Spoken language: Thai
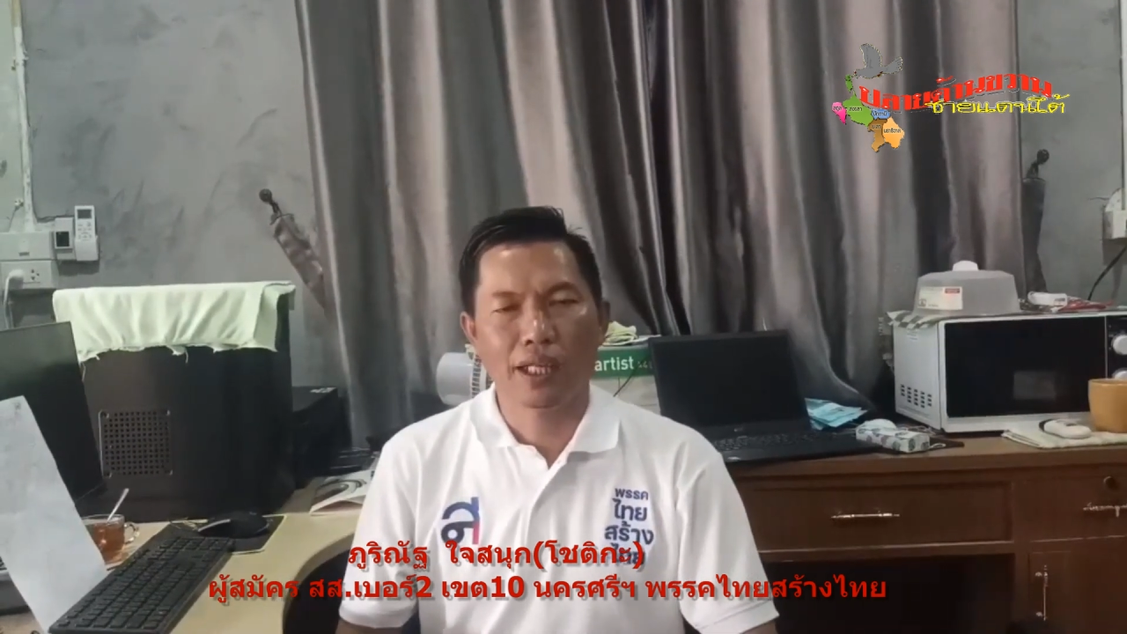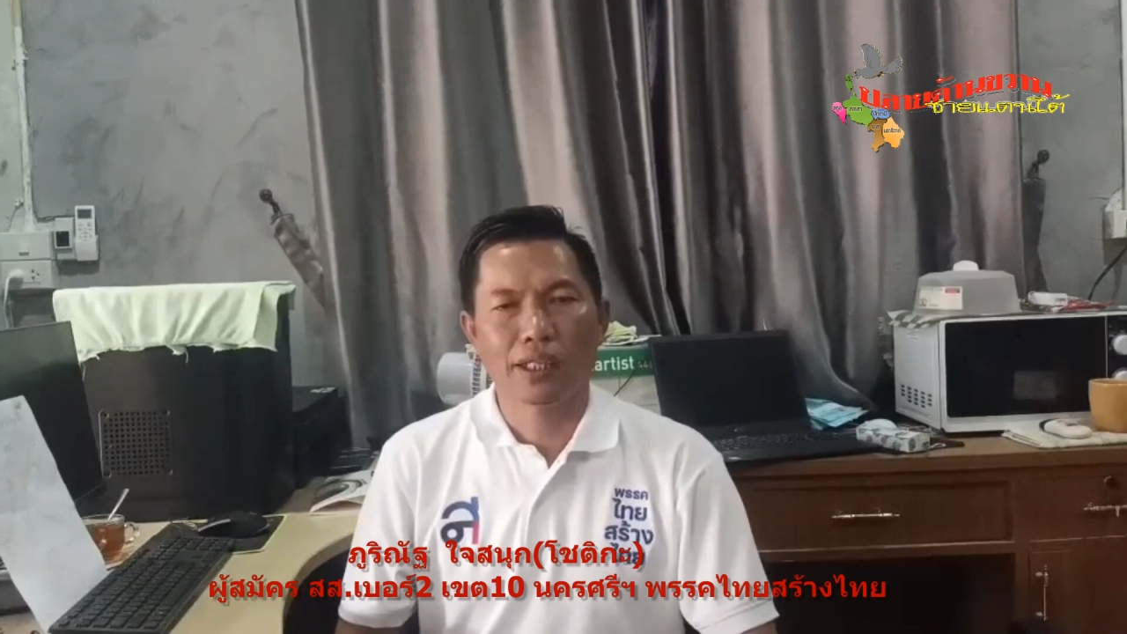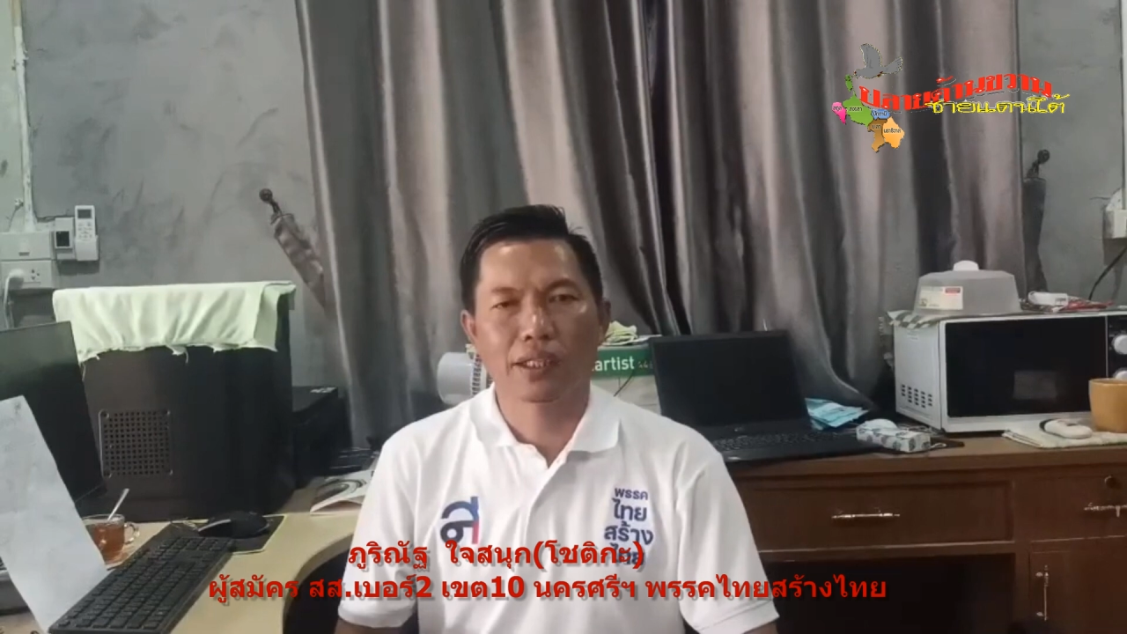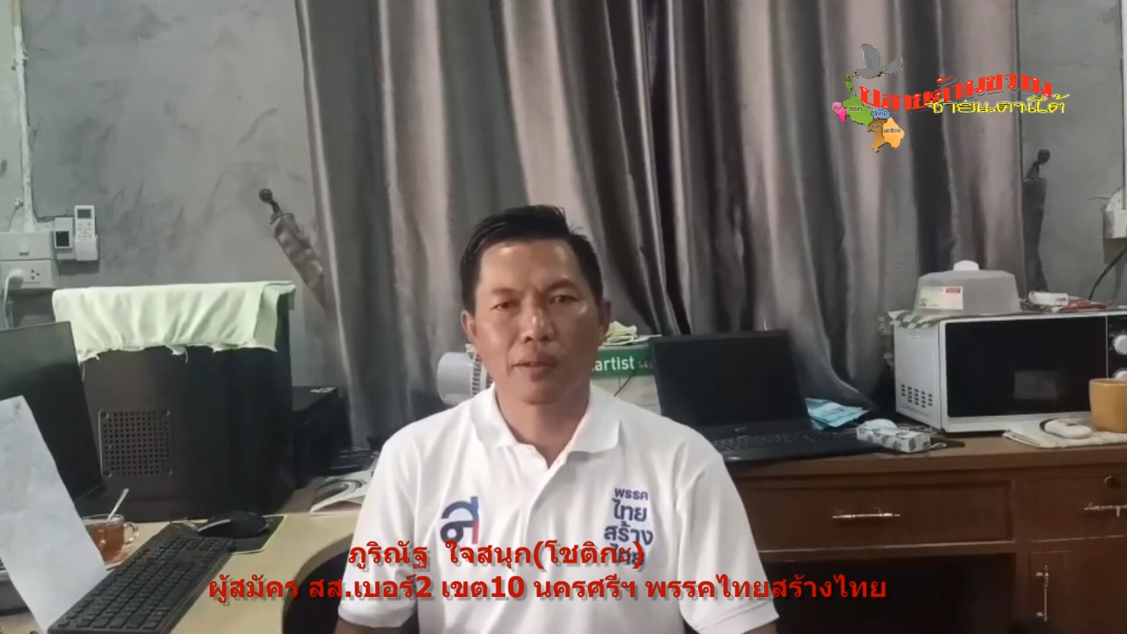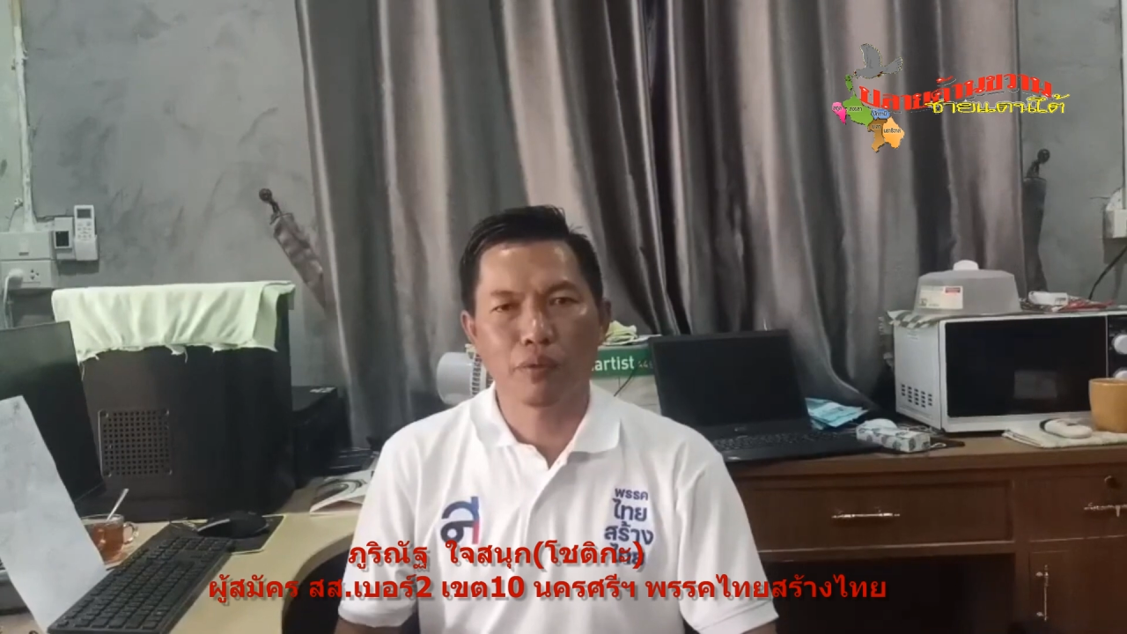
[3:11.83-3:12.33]
และ
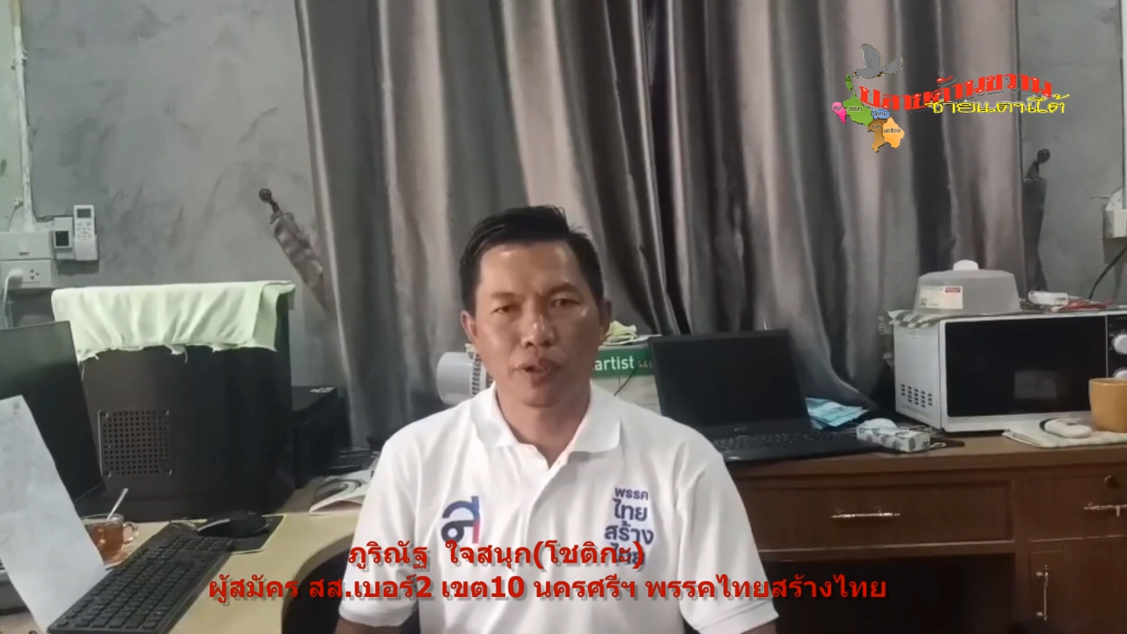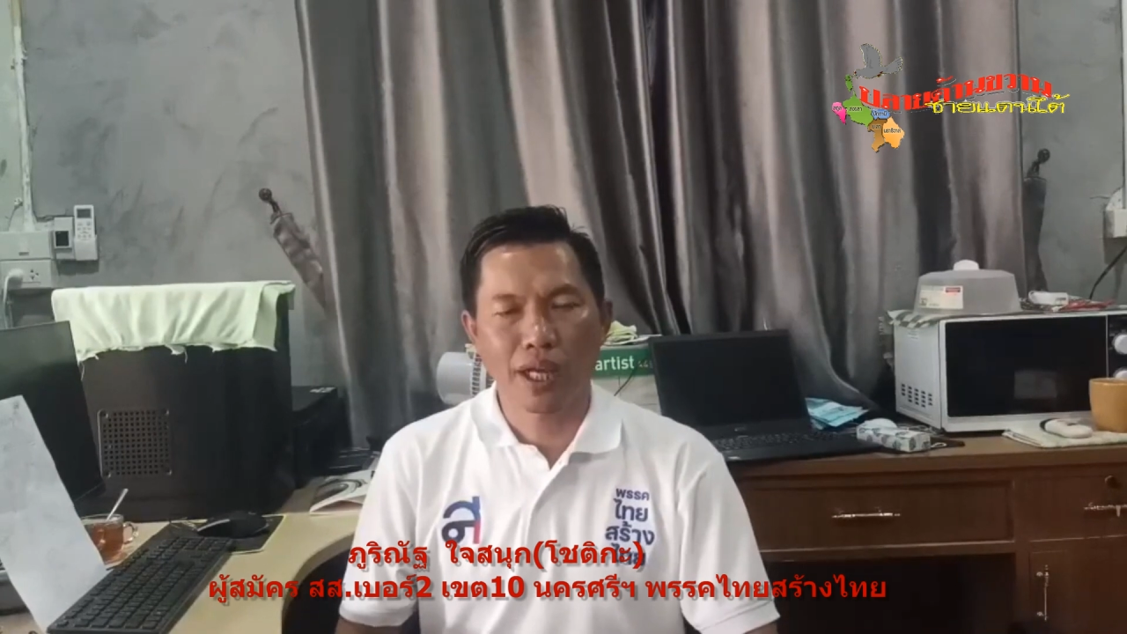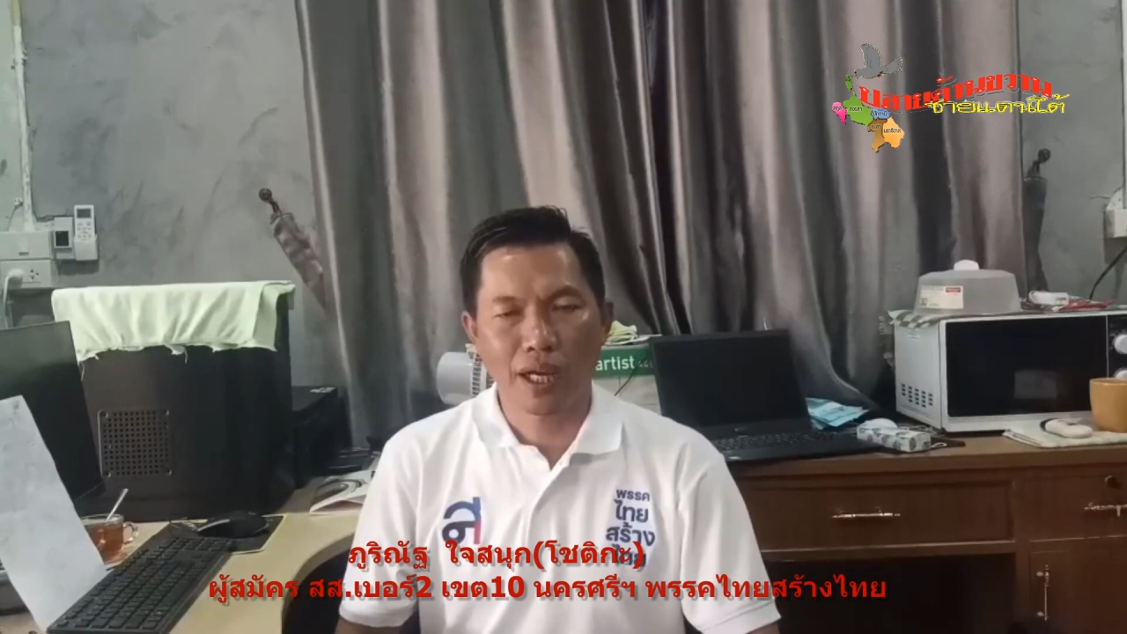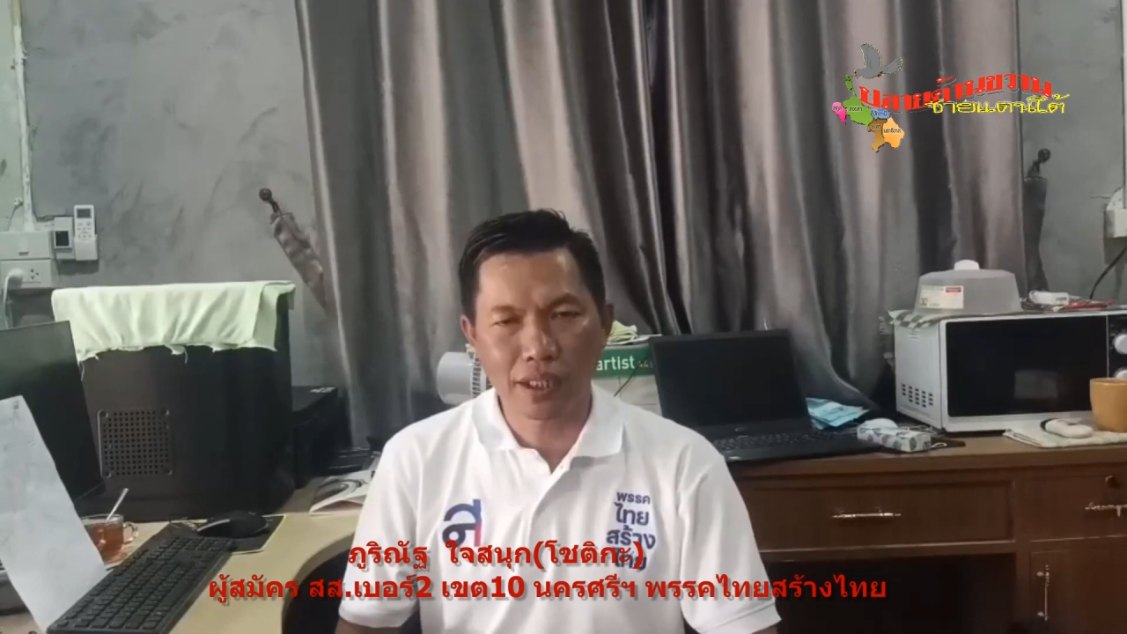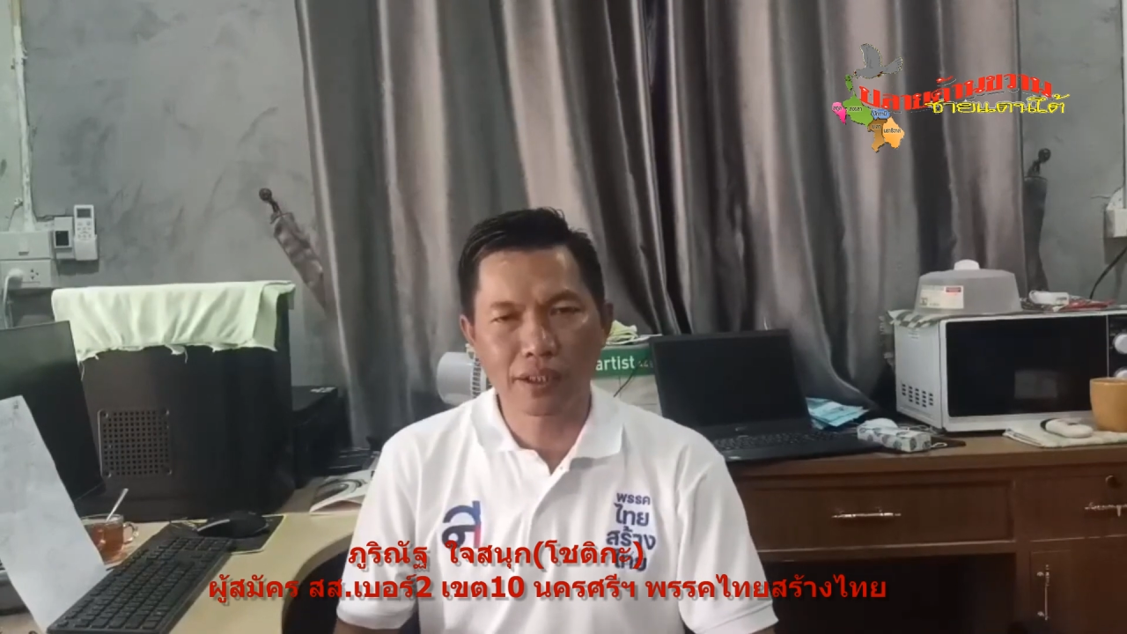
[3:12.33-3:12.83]
ตำบลท่า